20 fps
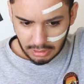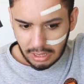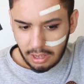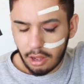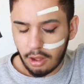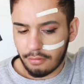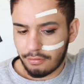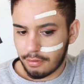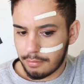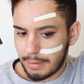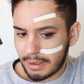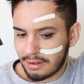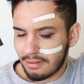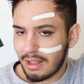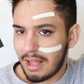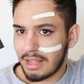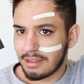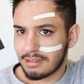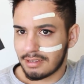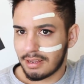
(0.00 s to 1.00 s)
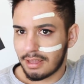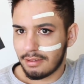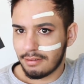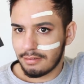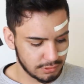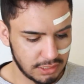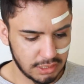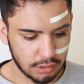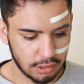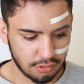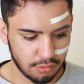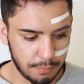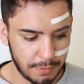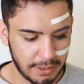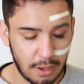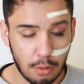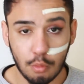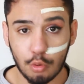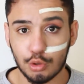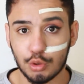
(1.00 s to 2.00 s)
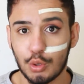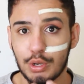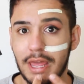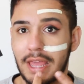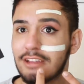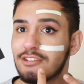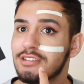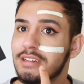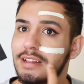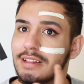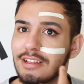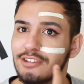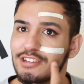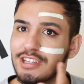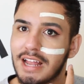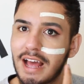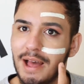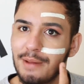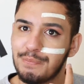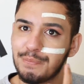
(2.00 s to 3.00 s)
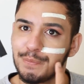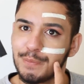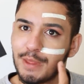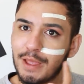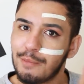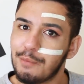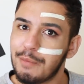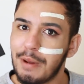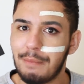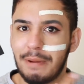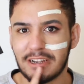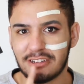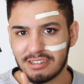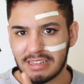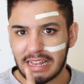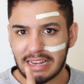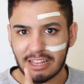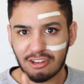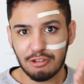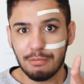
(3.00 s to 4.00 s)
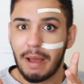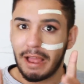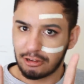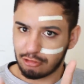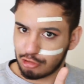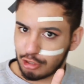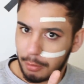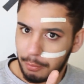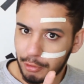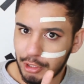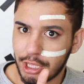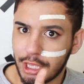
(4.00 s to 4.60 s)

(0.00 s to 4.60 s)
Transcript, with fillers: Ó, foi mais fácil, né? Siga, deixa eu pegar um cotonete e tenta tirar uma parte da linha de baixo, só um